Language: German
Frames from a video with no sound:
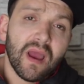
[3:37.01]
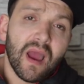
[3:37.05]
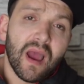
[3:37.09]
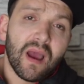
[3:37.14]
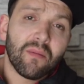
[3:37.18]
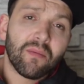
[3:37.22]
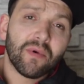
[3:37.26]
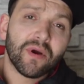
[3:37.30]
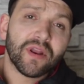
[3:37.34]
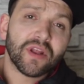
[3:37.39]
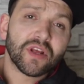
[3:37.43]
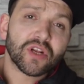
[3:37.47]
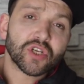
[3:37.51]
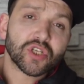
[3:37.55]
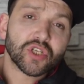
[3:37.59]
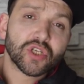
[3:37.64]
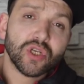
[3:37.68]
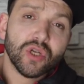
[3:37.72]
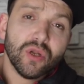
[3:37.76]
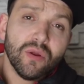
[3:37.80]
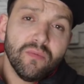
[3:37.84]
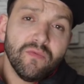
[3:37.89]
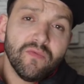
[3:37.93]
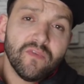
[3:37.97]
Aber das
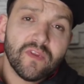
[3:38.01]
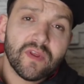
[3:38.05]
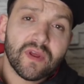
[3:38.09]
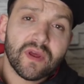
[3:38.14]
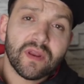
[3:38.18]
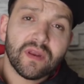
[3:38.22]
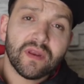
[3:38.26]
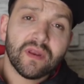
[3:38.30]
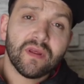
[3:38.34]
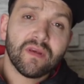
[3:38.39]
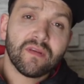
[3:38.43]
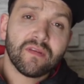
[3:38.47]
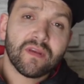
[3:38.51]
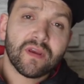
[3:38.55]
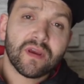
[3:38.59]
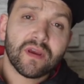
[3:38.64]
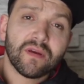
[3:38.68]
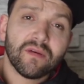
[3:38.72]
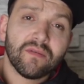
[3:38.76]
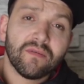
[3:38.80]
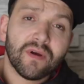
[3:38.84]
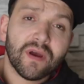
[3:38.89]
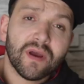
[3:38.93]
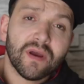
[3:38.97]
Schlimmste an der
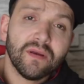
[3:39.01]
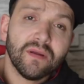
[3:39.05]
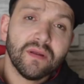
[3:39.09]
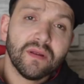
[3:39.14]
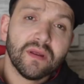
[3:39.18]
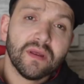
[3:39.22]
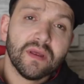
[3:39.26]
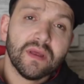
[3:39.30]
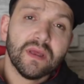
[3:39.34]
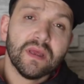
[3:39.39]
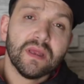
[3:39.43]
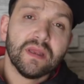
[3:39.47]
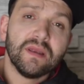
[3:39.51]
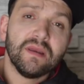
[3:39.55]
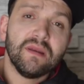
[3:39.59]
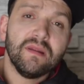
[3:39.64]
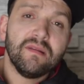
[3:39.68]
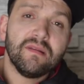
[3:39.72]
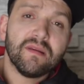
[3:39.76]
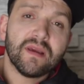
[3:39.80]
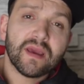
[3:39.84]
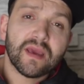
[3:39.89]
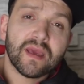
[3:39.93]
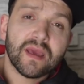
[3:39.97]
Sache war,
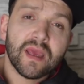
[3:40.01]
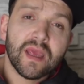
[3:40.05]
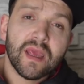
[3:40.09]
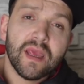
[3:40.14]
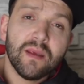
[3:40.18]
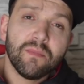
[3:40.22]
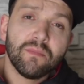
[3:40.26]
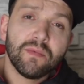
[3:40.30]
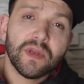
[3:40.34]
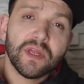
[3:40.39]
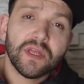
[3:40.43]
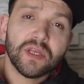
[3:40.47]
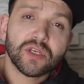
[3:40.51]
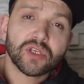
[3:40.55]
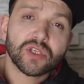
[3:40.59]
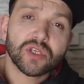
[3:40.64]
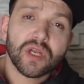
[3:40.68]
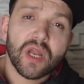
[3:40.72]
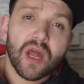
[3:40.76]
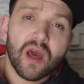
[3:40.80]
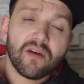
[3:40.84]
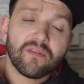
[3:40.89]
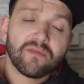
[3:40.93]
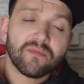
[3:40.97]
dieser erhebliche
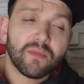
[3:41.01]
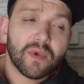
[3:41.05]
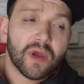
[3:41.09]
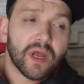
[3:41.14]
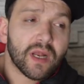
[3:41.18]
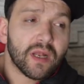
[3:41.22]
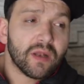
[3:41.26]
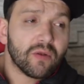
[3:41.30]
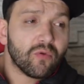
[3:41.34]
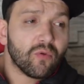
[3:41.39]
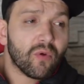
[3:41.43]
Schlafmangel.